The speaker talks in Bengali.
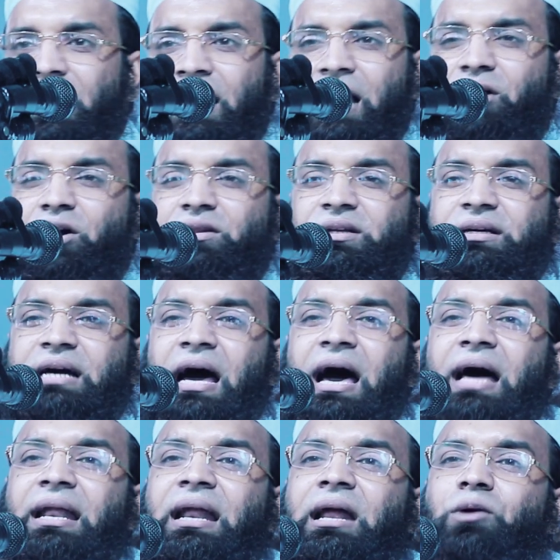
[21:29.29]
লাকদ
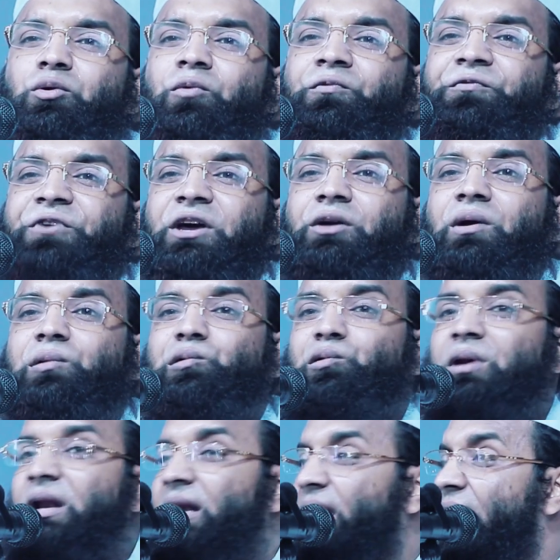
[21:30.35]
কানা লাকুম ফি
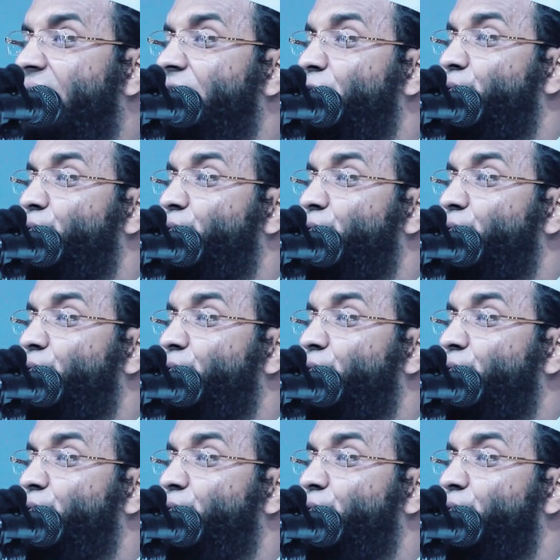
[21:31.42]
রাসূলিল্লাহি